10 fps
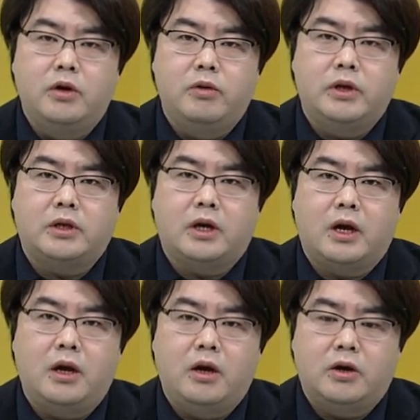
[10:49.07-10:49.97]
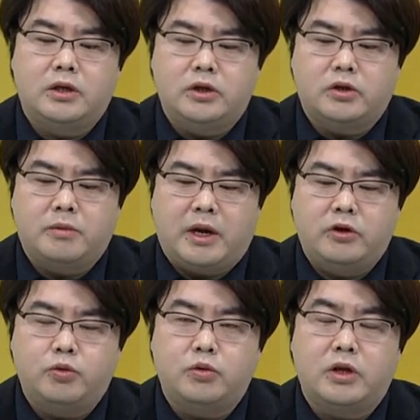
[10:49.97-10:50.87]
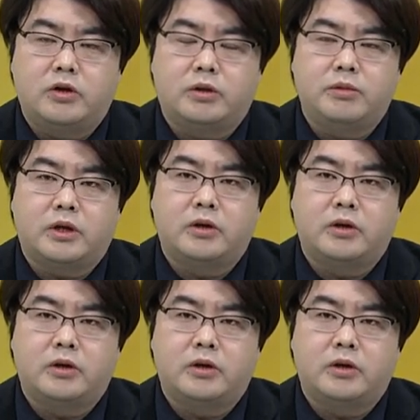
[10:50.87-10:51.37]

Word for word: 이 회사가 어, 실적이 많이 쪼그라들었습니다.